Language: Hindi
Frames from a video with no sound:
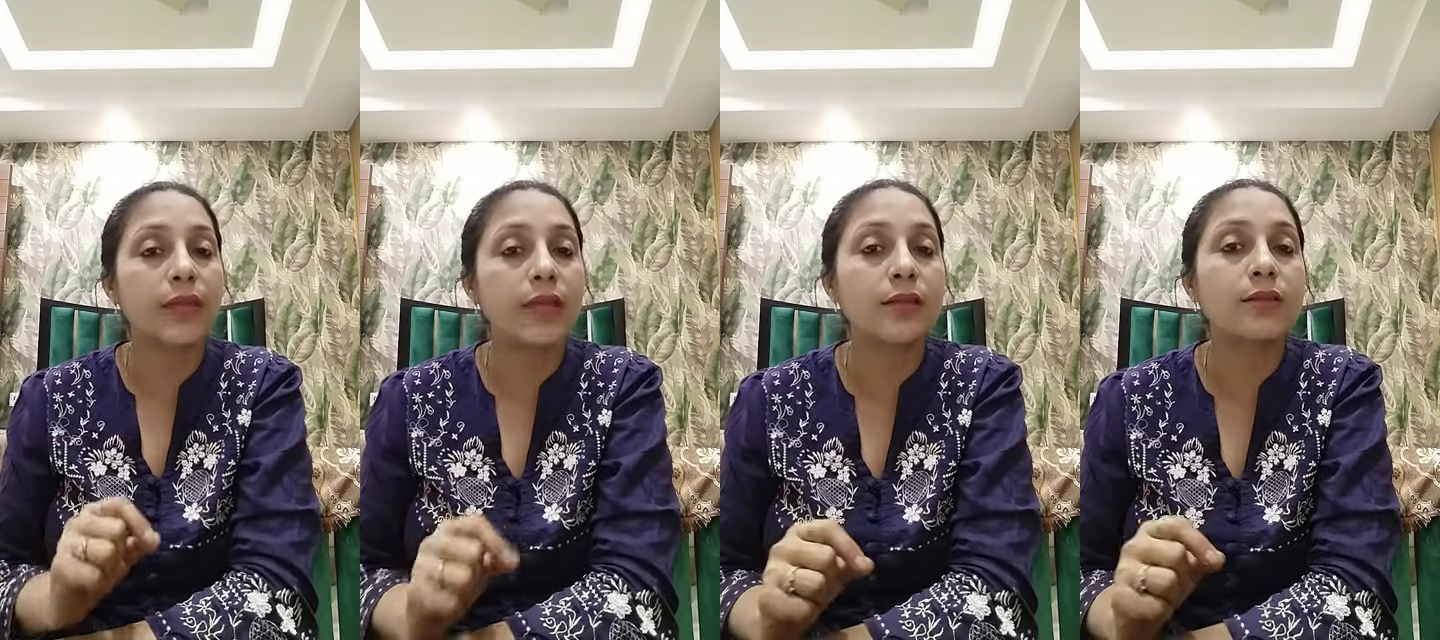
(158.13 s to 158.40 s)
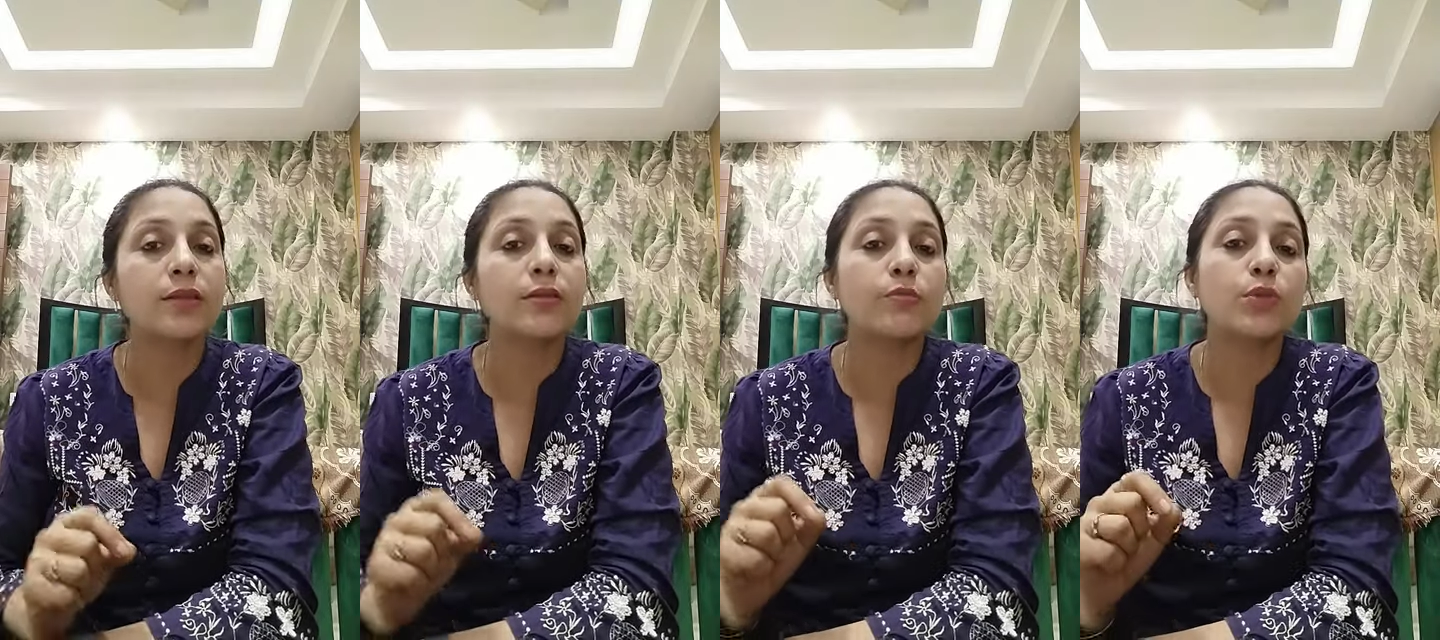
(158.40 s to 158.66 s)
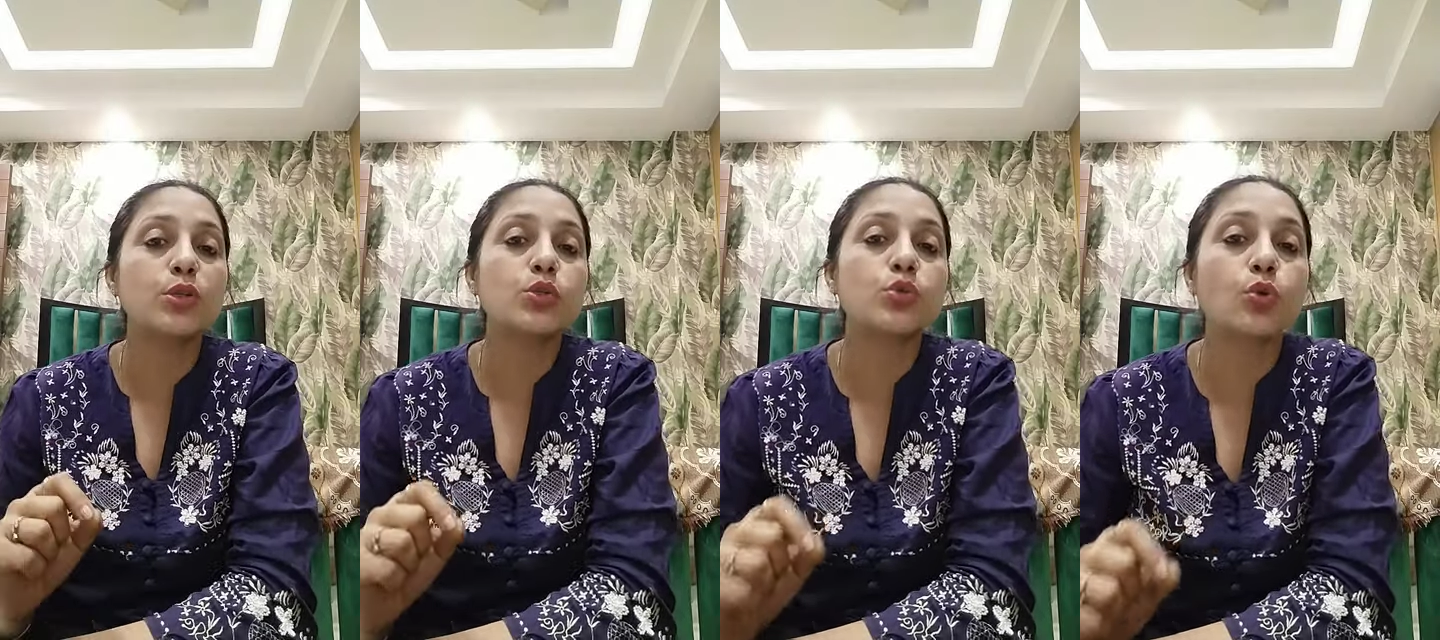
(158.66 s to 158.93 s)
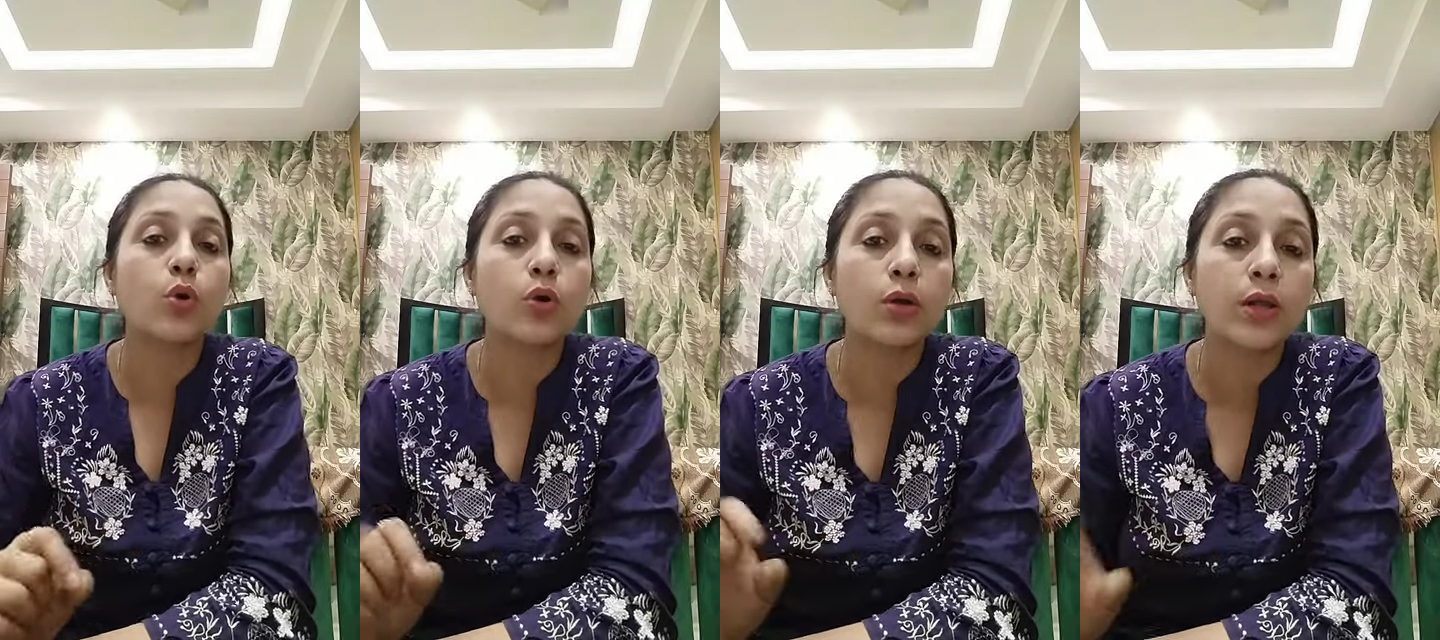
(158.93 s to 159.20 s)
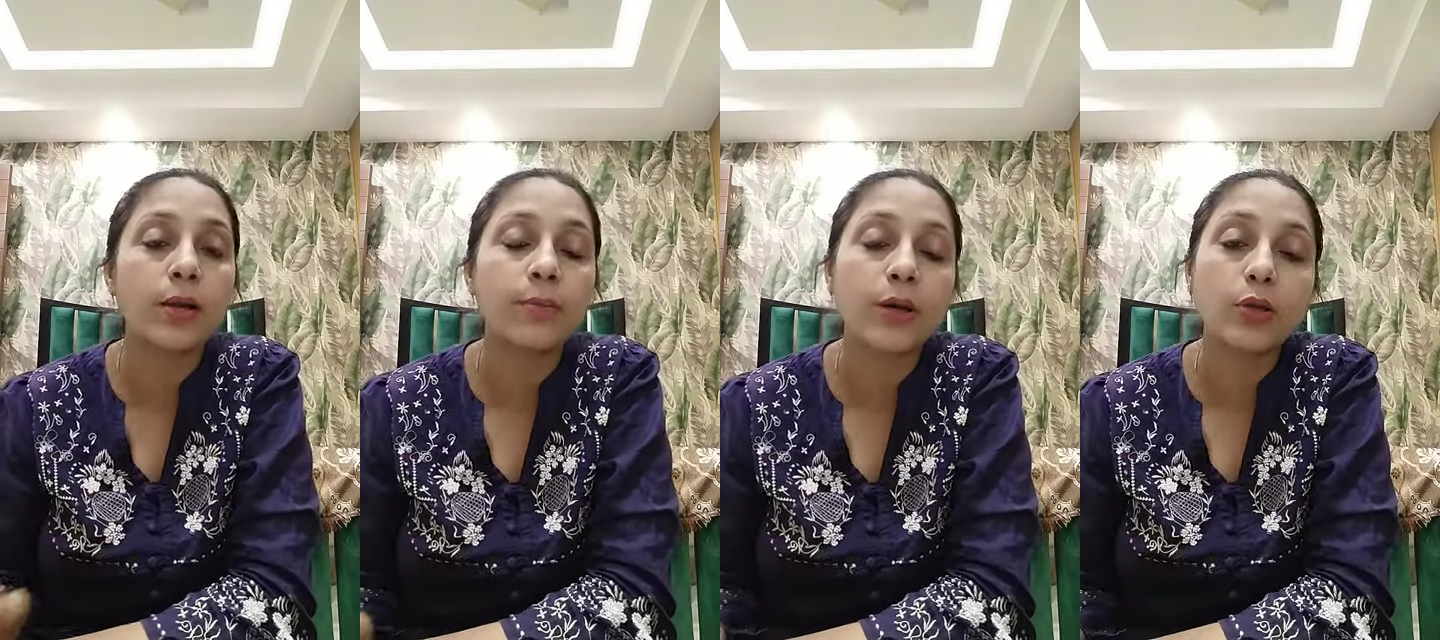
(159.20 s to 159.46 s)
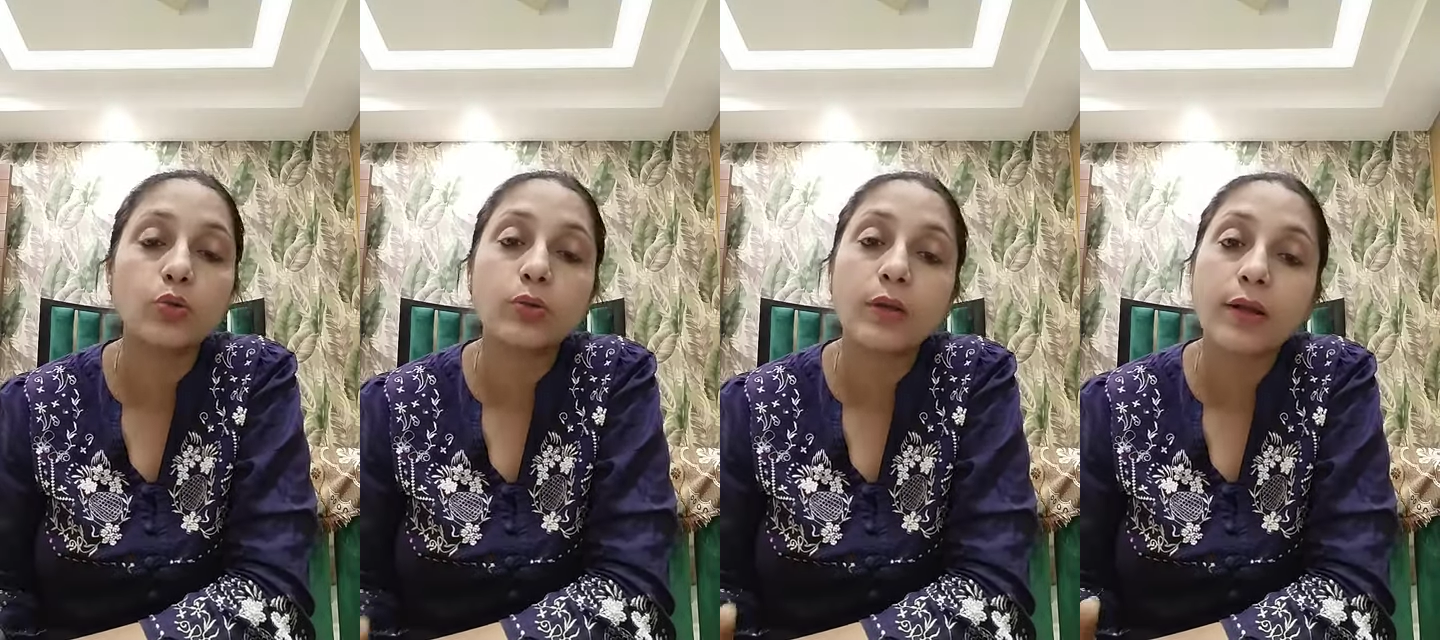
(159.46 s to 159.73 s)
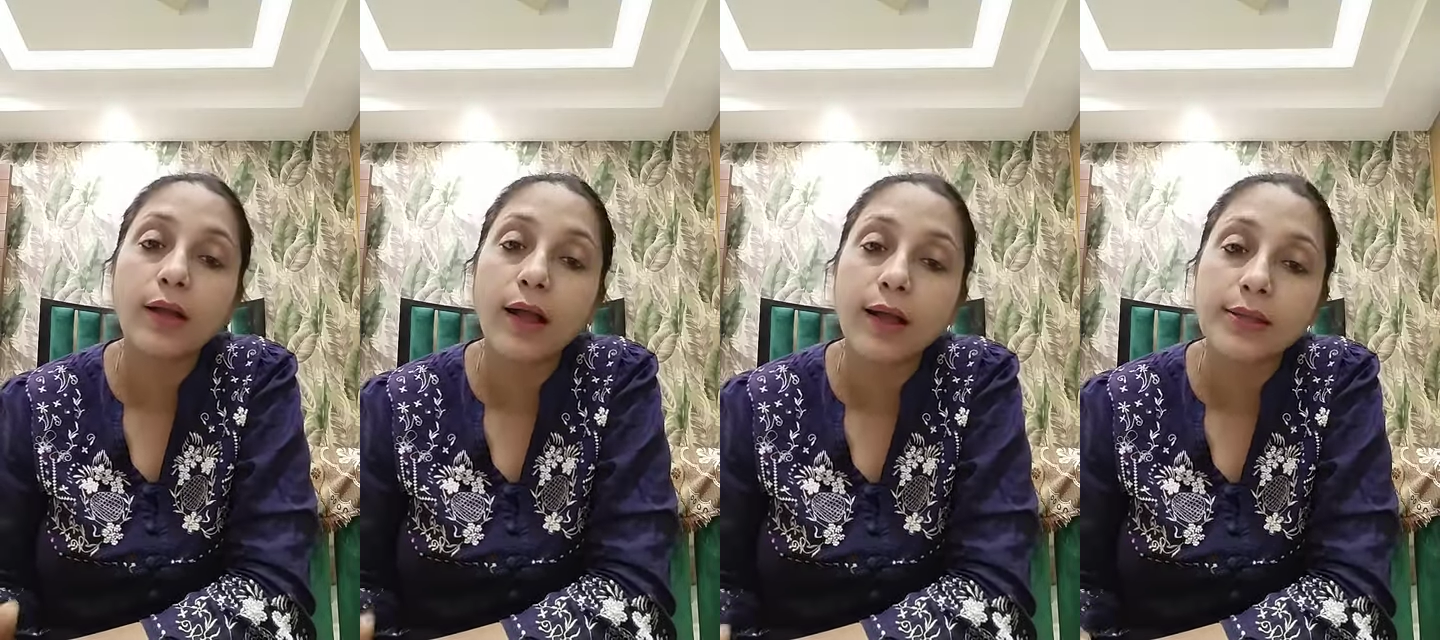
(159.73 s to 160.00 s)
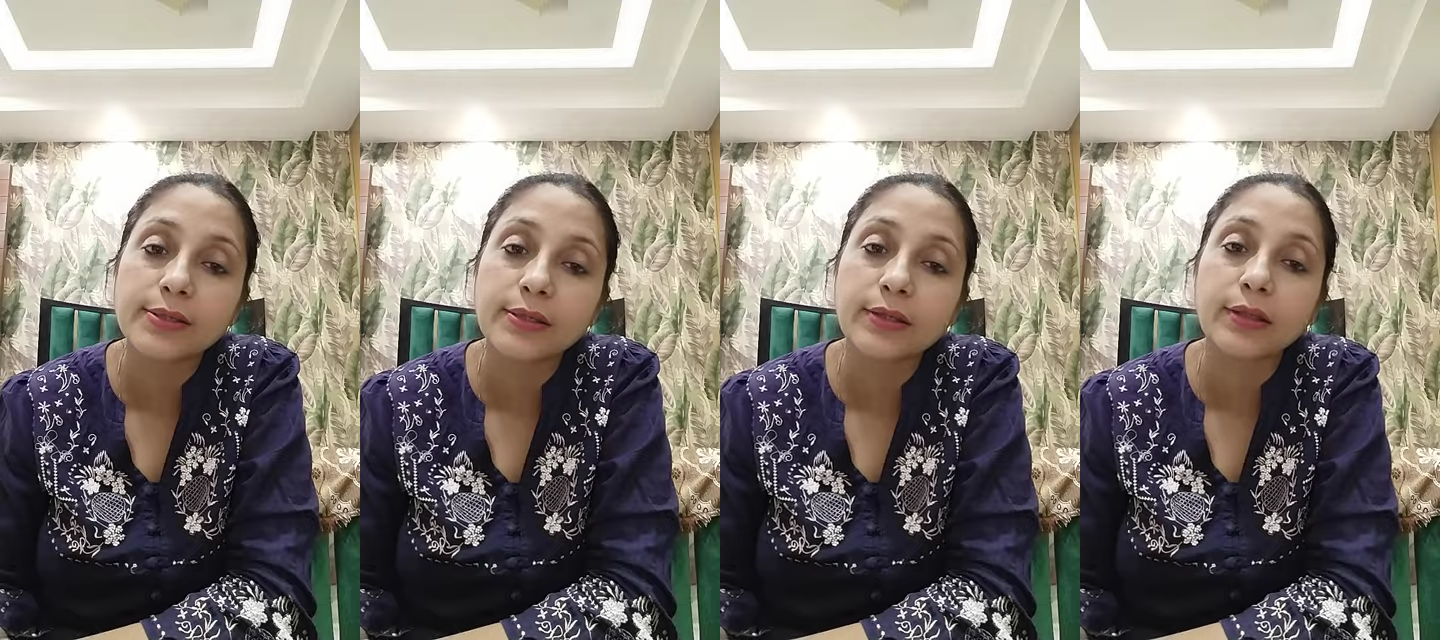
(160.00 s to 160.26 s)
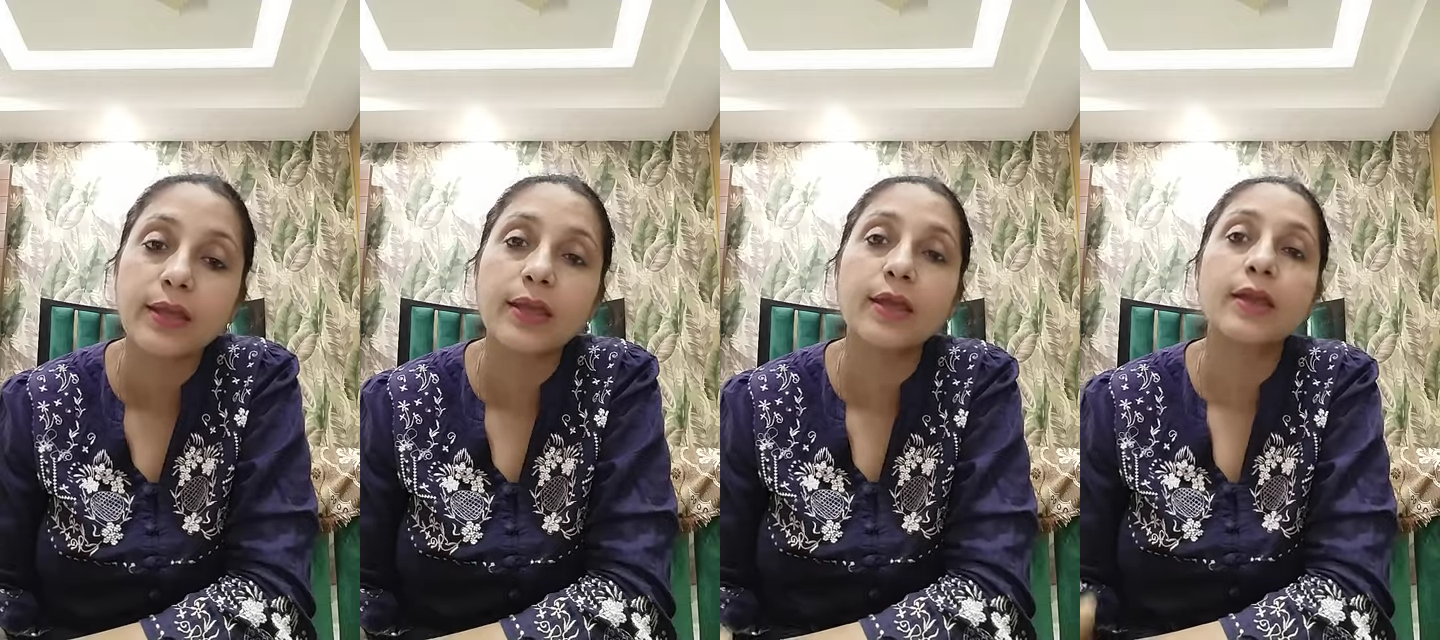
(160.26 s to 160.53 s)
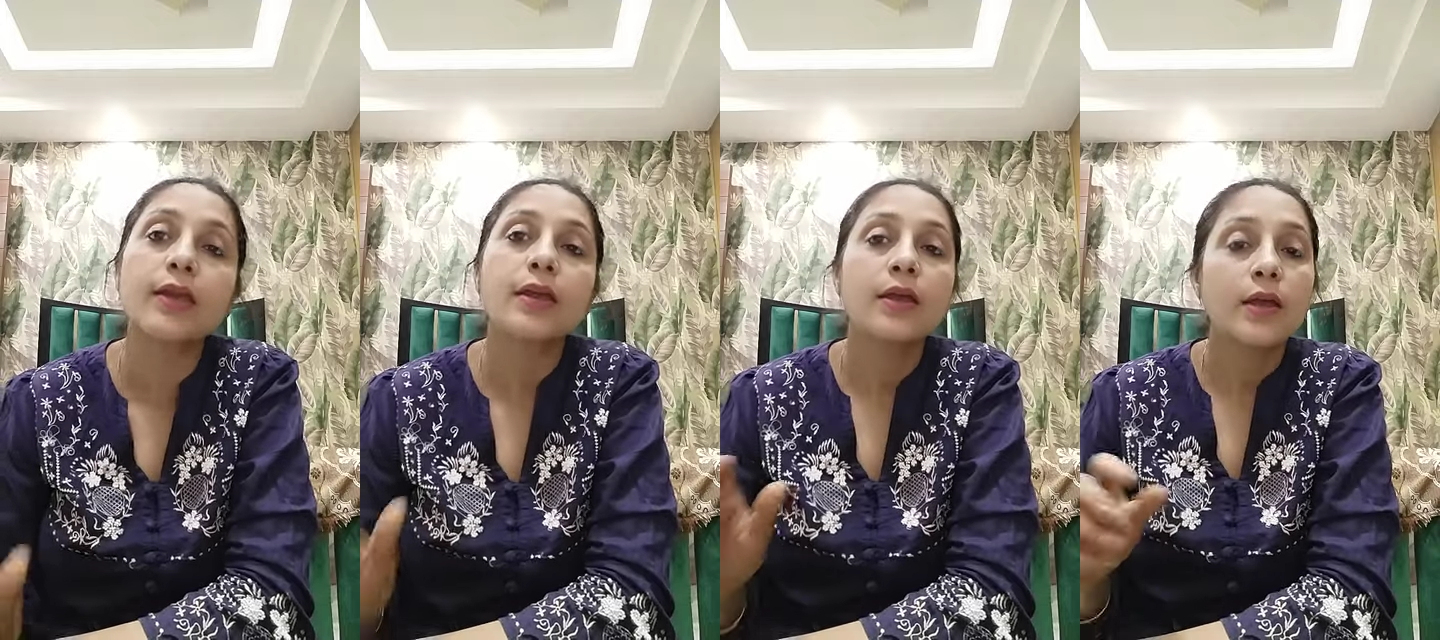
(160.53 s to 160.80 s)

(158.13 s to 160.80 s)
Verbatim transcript: एक दिन में सौ ग्राम आलू तक खा सकते हैं